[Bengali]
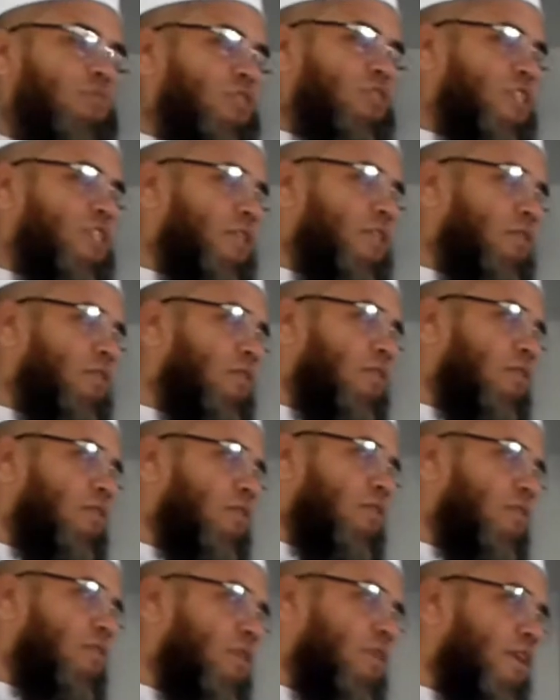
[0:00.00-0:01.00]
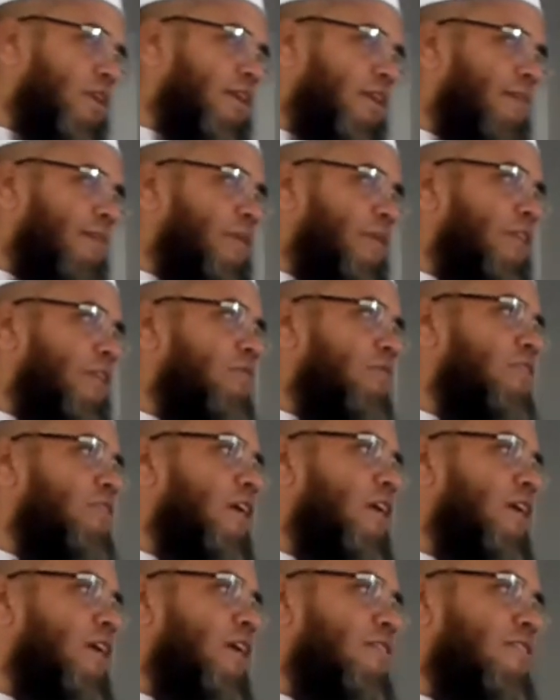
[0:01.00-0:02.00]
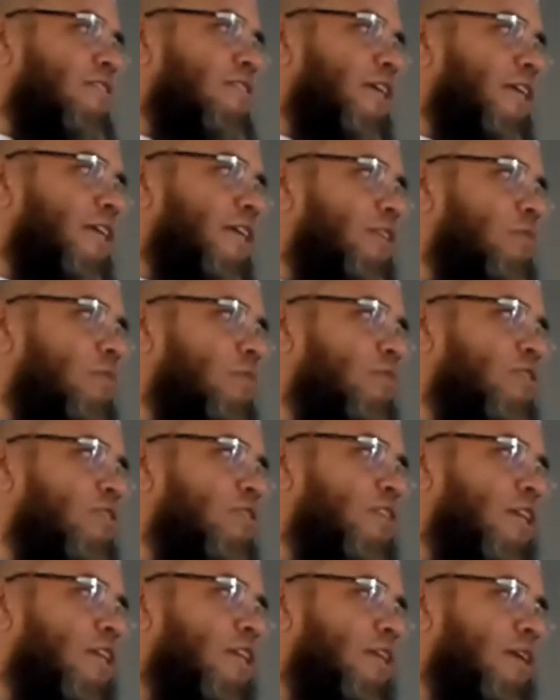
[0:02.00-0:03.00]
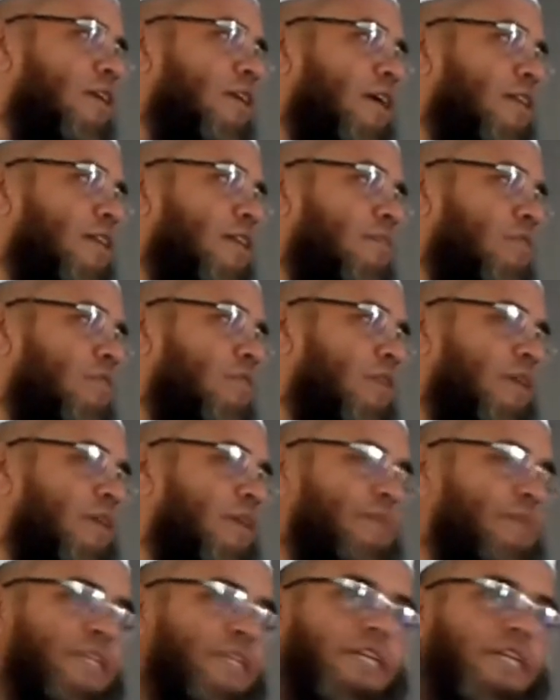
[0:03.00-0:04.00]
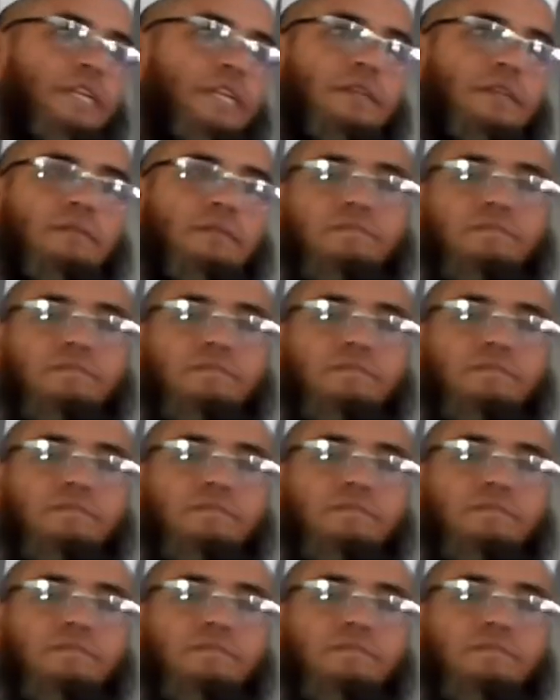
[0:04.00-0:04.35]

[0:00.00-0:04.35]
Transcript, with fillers: বর্ষিত হোক নাবি দুজাহা সৈয়দুল মুরসালিন খাতামুন নাবিয়েন